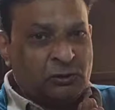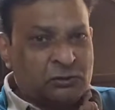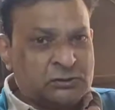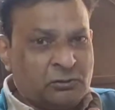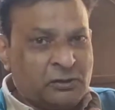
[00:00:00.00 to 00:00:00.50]

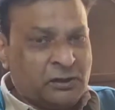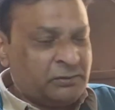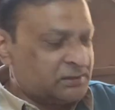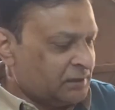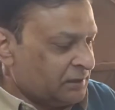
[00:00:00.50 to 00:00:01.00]
दोस्तों को
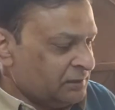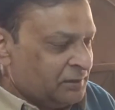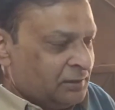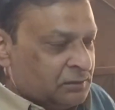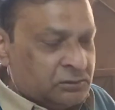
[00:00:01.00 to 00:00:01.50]
नमस्कार
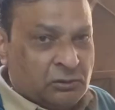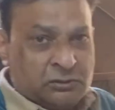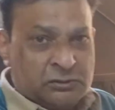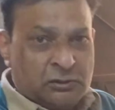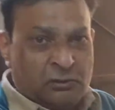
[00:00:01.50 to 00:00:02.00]

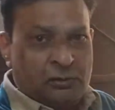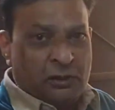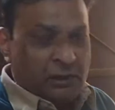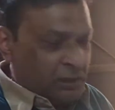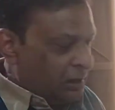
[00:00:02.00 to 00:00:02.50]
दोस्तों
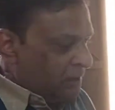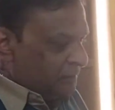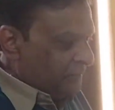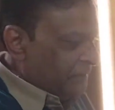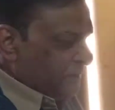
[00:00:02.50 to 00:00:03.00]

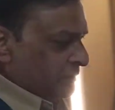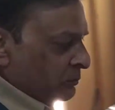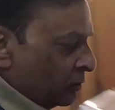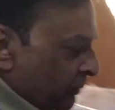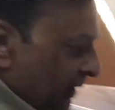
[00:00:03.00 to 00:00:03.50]
आज मैं
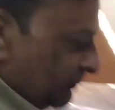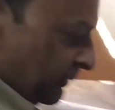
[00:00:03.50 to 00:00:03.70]
मोबाइल